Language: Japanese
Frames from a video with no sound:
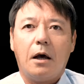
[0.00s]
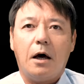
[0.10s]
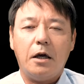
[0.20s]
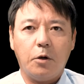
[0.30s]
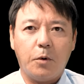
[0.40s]

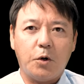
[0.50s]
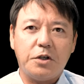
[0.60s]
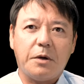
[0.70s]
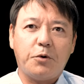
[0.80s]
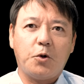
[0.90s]
はい、どうもこん
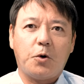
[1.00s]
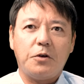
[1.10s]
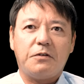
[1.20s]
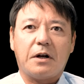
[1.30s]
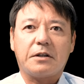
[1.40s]
にちは。
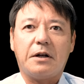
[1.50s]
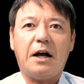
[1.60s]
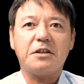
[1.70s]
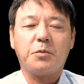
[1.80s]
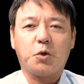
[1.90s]
プロドローンインストラクター
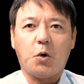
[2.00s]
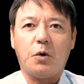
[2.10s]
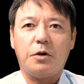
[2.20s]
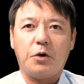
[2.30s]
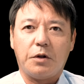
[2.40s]
の橋
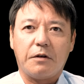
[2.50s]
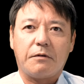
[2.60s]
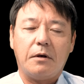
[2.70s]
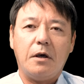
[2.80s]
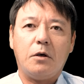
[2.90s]
本龍で
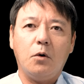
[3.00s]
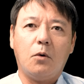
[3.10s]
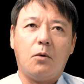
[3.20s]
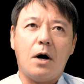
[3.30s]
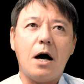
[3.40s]
す。え今
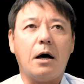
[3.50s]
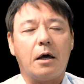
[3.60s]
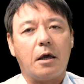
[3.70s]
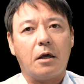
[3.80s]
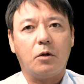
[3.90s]
日は、
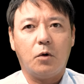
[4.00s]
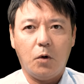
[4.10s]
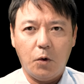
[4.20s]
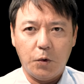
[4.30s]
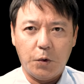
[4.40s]
え
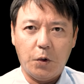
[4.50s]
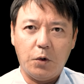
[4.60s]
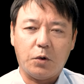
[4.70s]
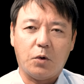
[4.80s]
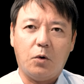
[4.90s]
ドローン
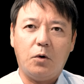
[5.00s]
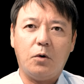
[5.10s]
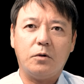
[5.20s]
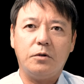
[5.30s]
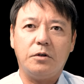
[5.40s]
の登
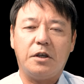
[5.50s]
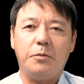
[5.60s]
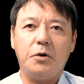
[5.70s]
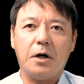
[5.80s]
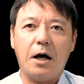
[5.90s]
録義
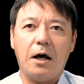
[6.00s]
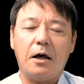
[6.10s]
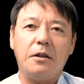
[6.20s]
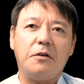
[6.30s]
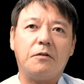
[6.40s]
務化
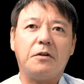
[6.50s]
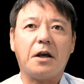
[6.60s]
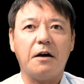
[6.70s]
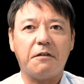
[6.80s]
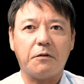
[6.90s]
につい
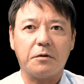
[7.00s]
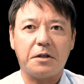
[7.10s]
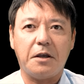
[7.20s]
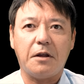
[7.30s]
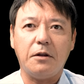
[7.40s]
て解説を
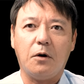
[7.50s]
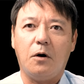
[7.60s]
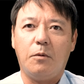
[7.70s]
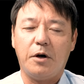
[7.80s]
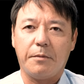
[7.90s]
していきたい
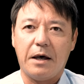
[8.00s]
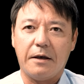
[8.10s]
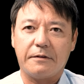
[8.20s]
と思いま